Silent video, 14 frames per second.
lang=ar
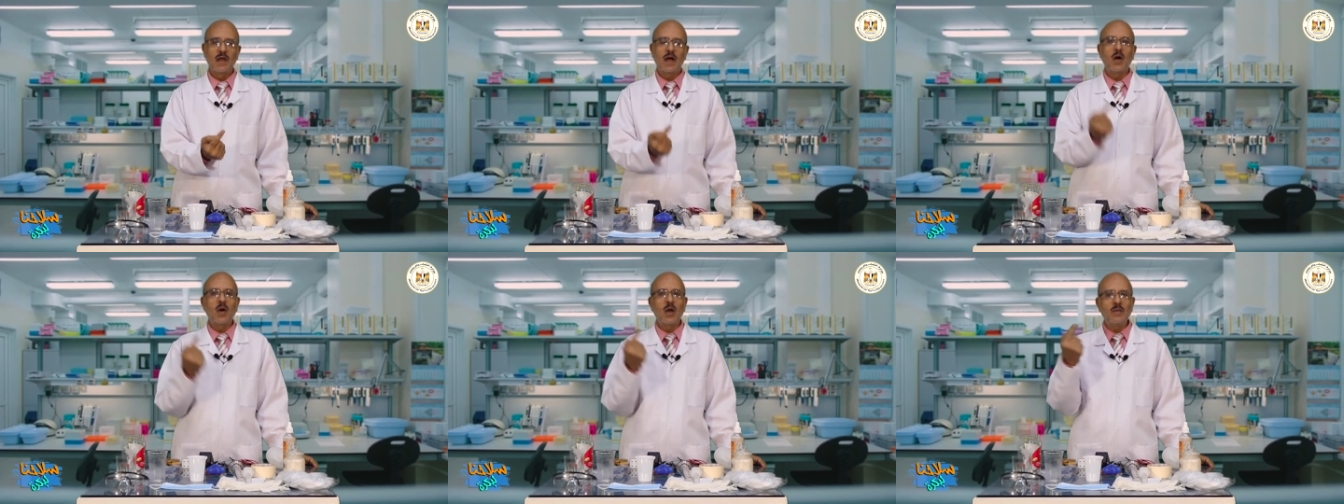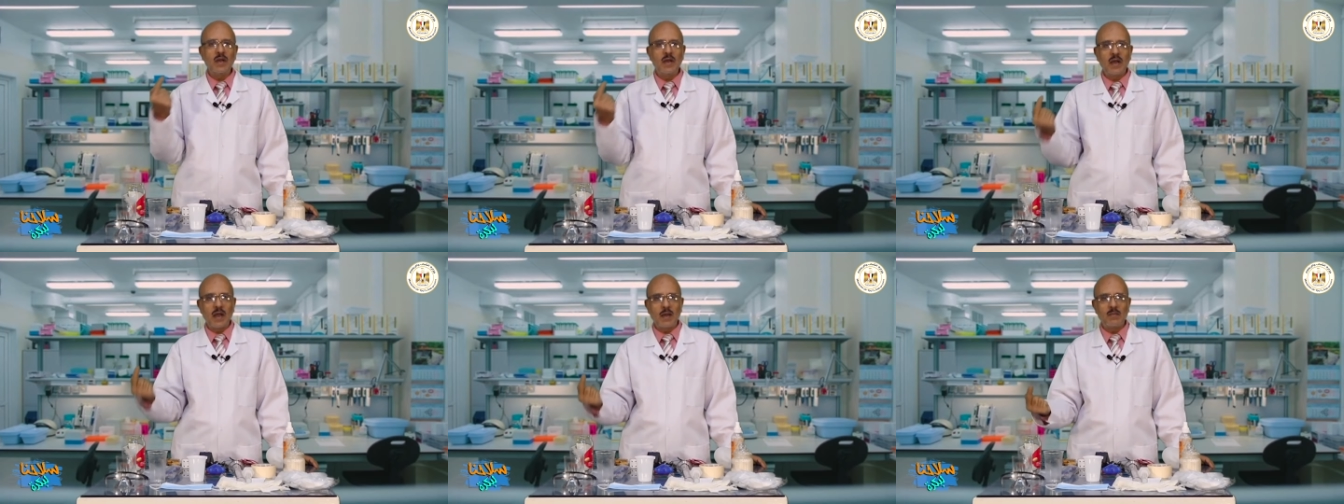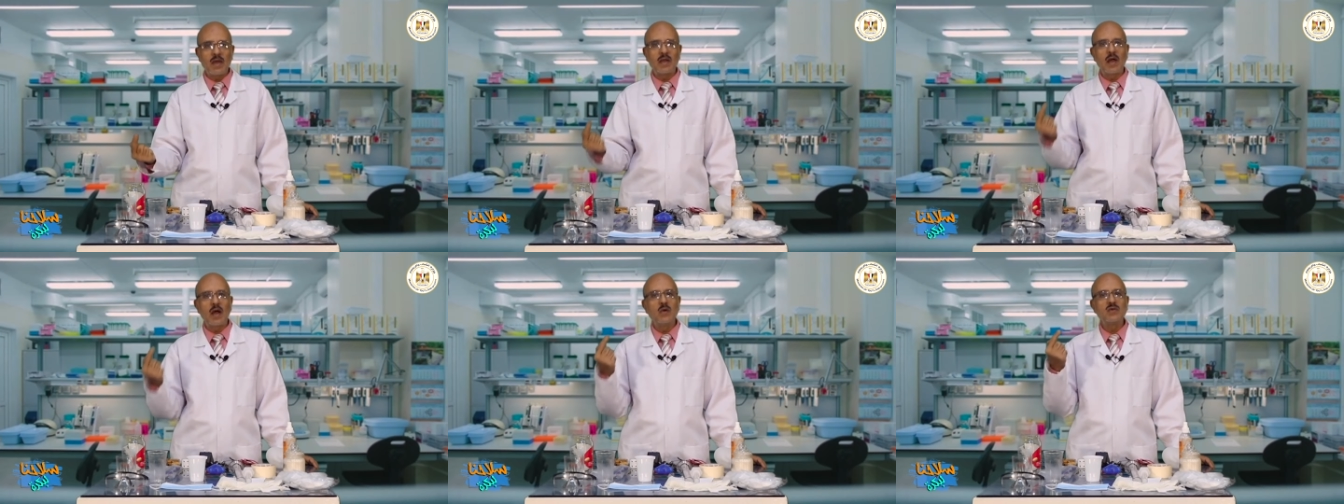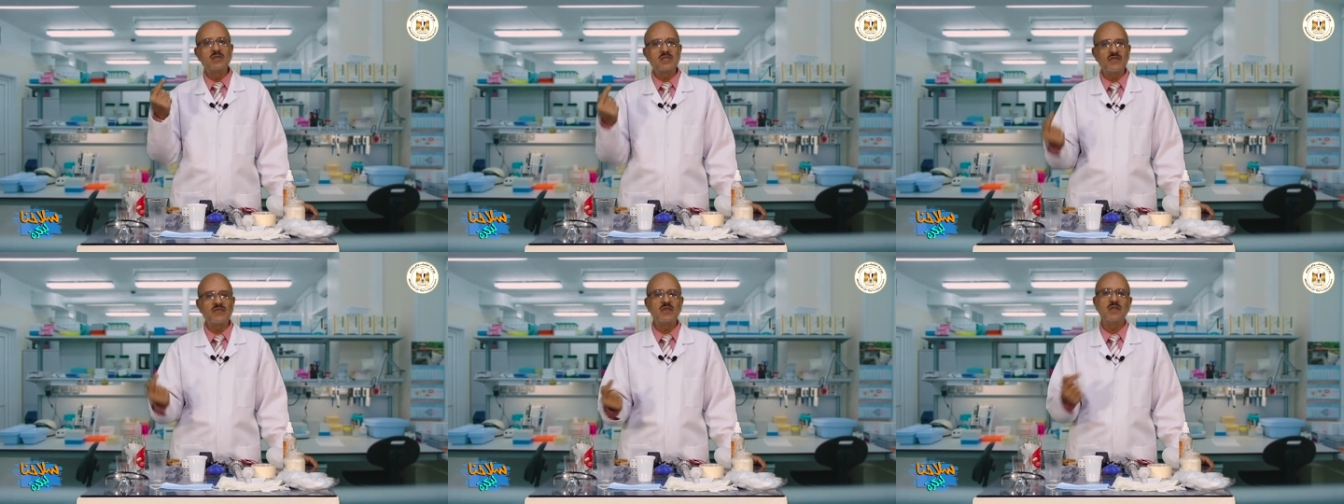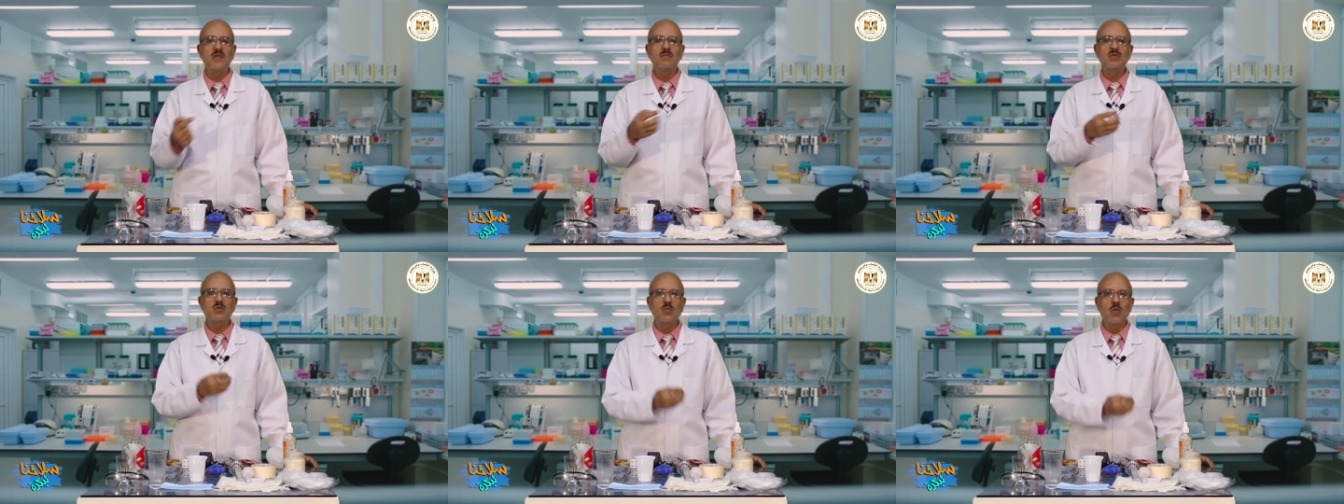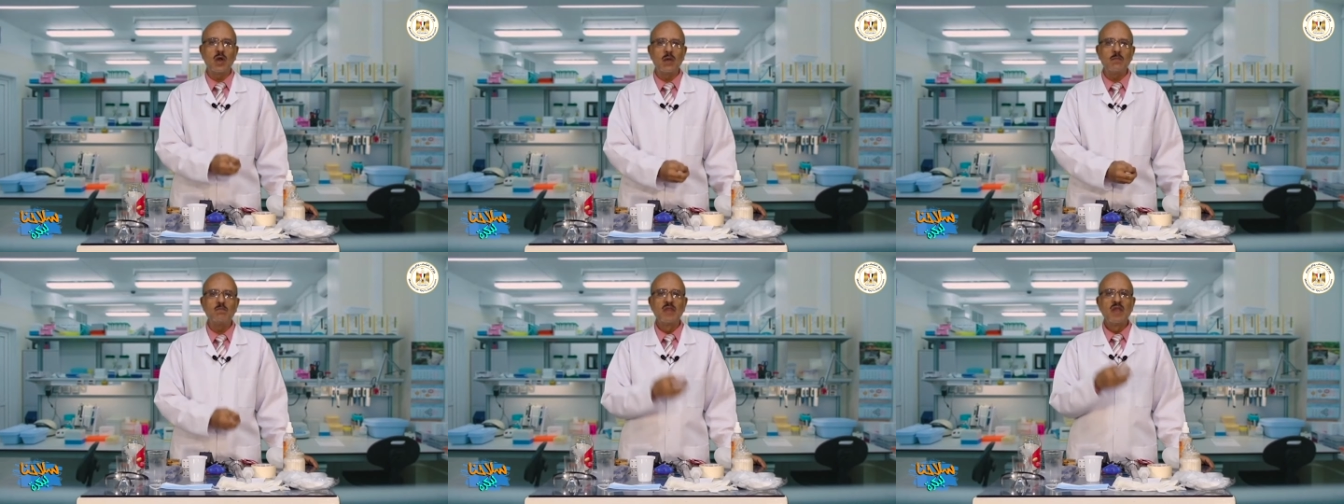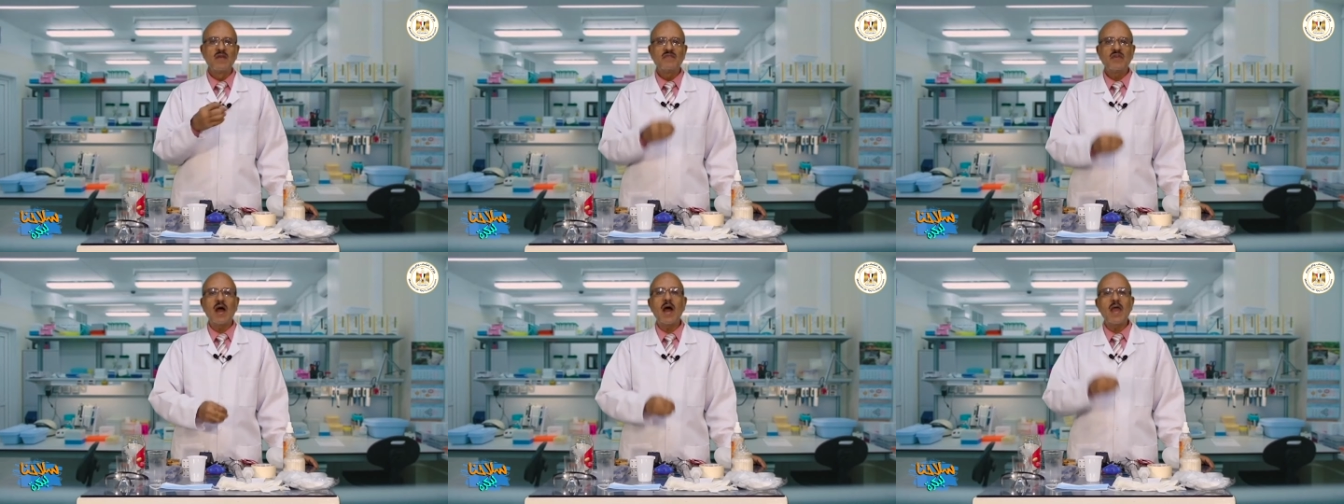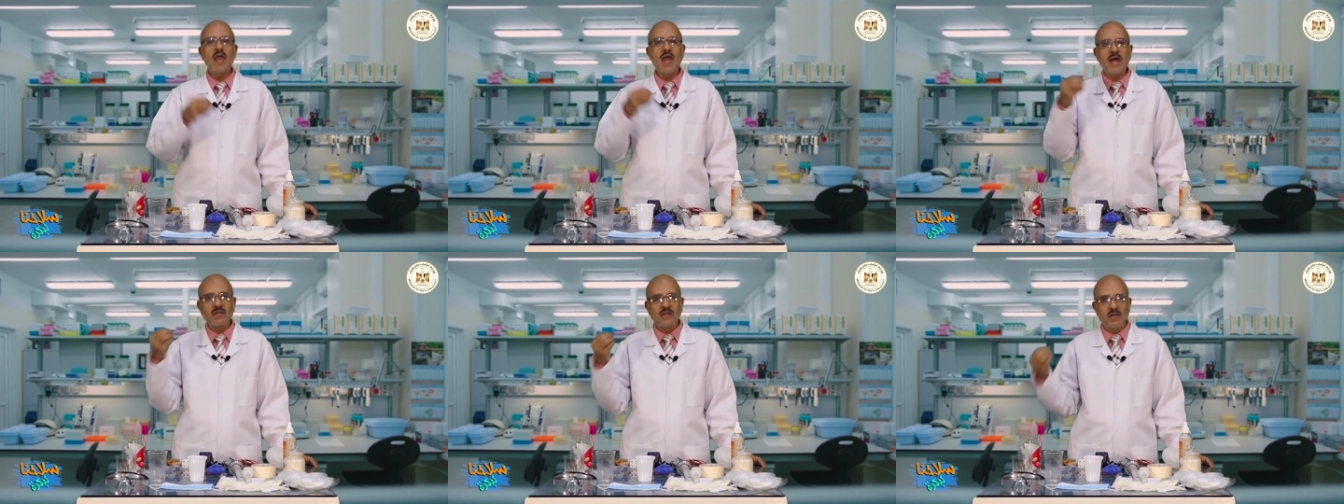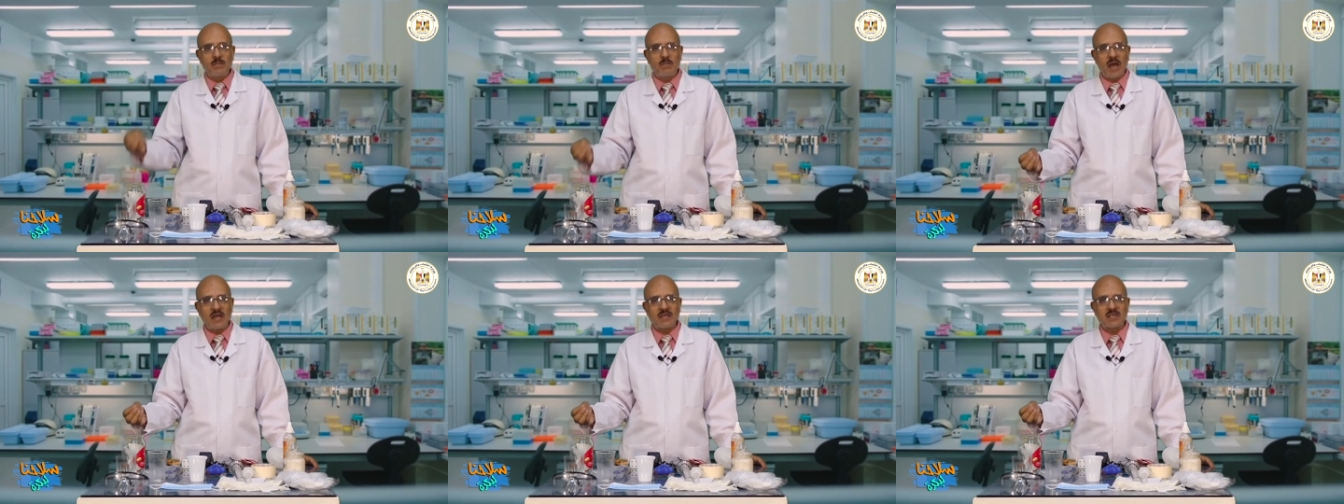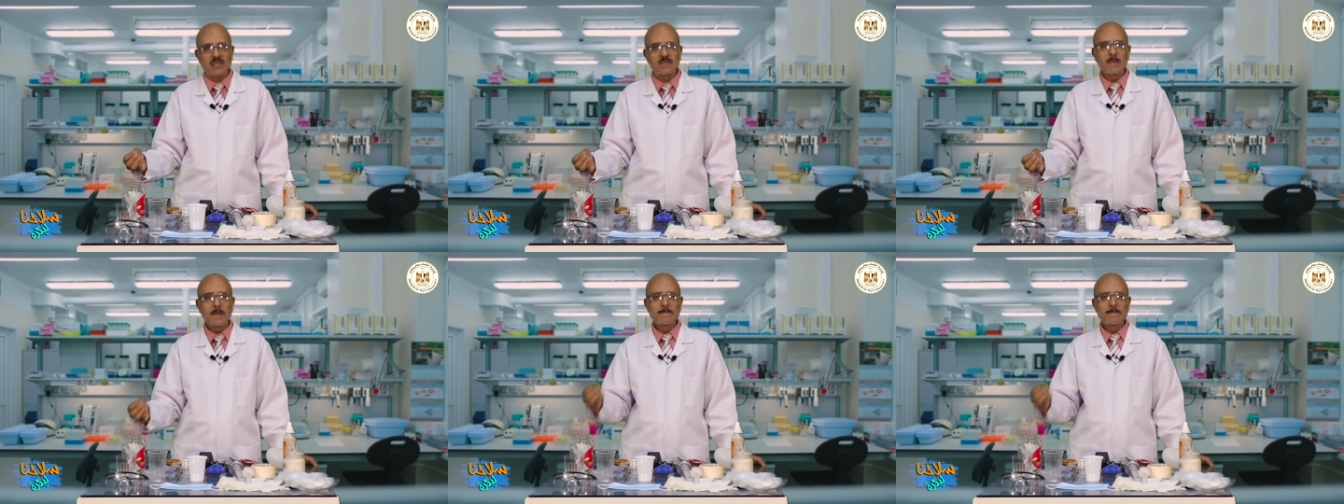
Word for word: عوامل الامان او السيفتي دي مش مهم في حياتي بس